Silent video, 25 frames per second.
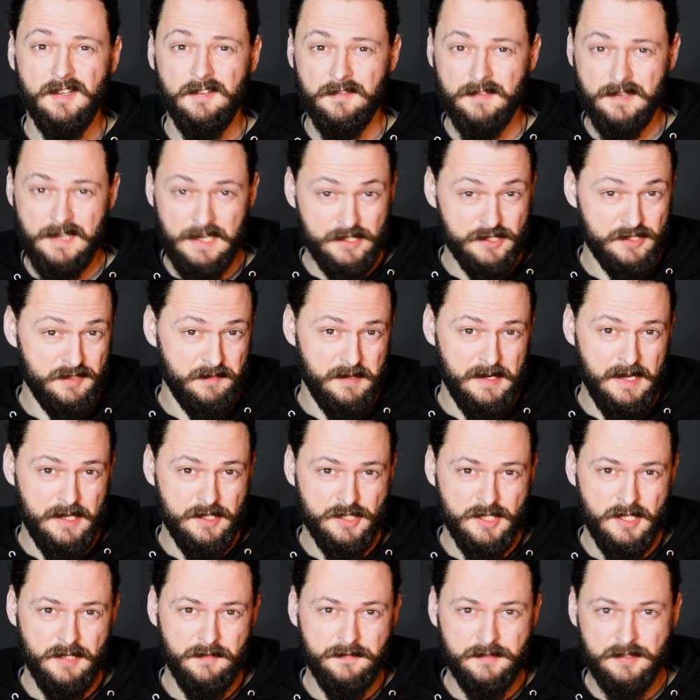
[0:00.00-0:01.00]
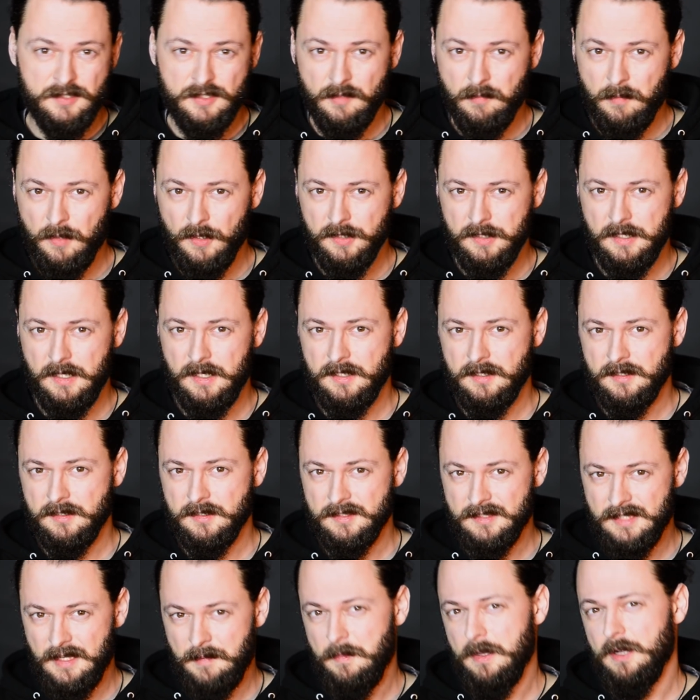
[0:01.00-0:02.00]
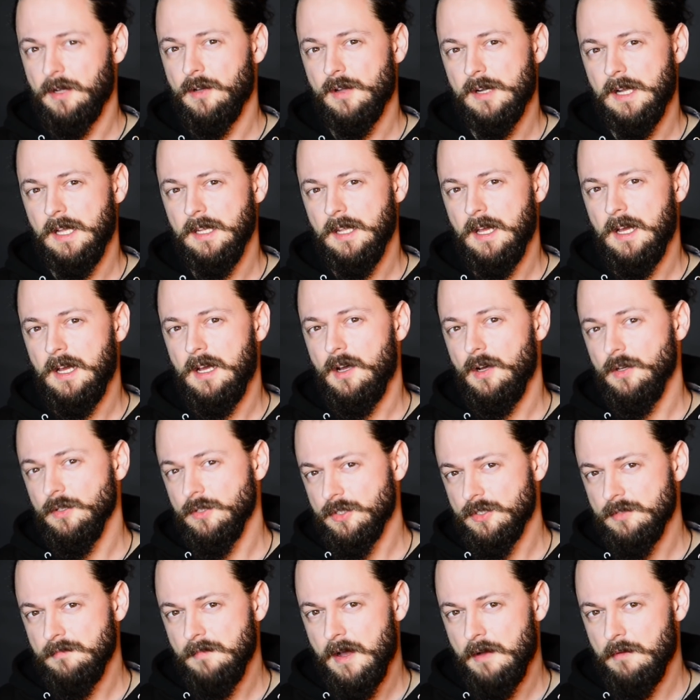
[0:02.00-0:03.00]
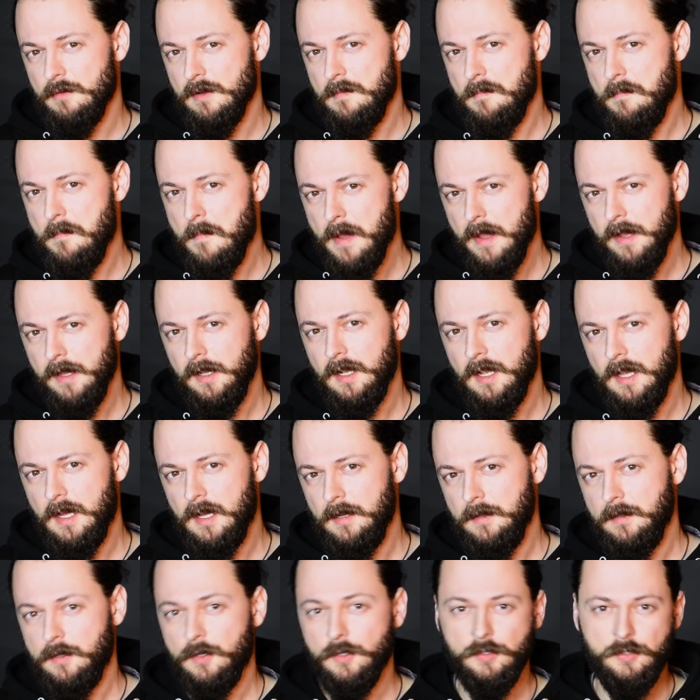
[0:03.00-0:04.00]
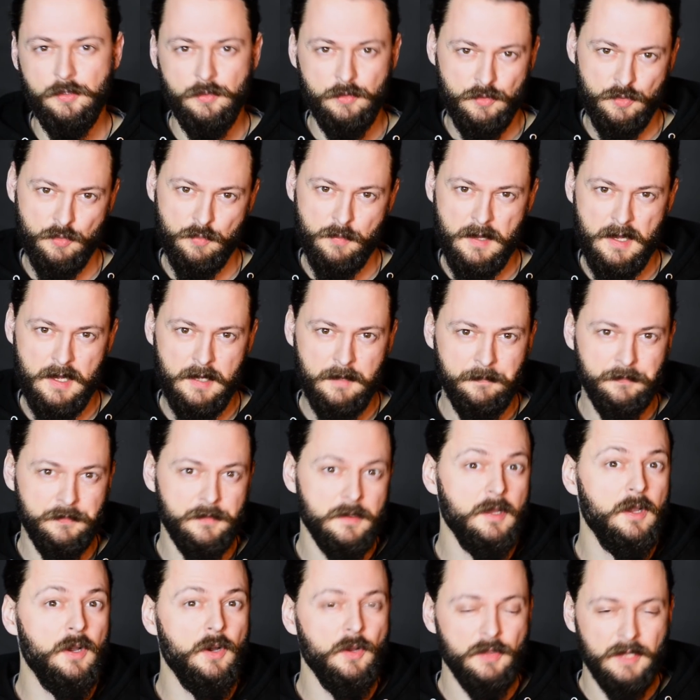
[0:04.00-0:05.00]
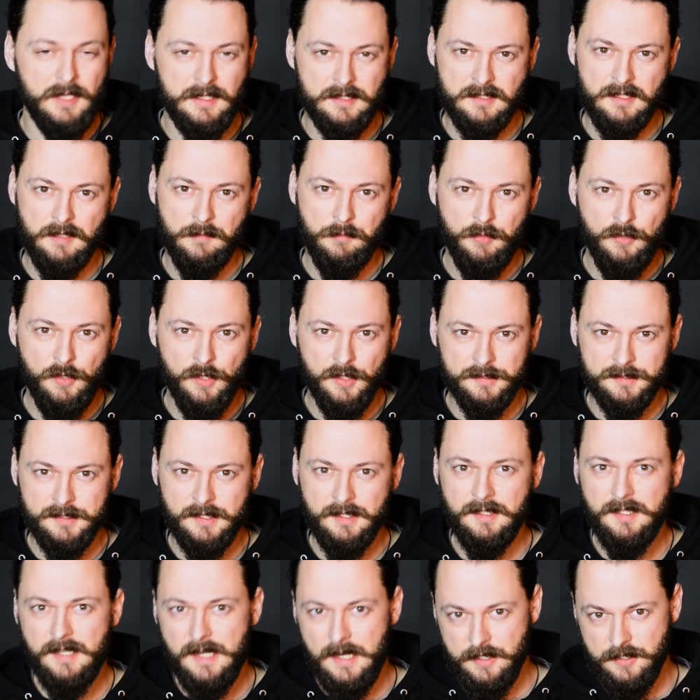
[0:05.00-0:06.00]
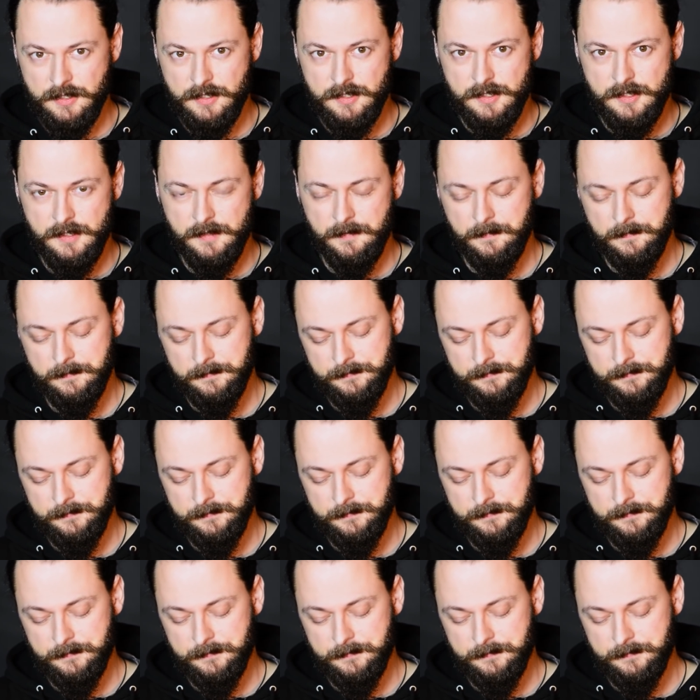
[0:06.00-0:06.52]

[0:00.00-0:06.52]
W każdym razie w sobotę z samego rana otrzymałem maila od YouTube'a o następującej treści.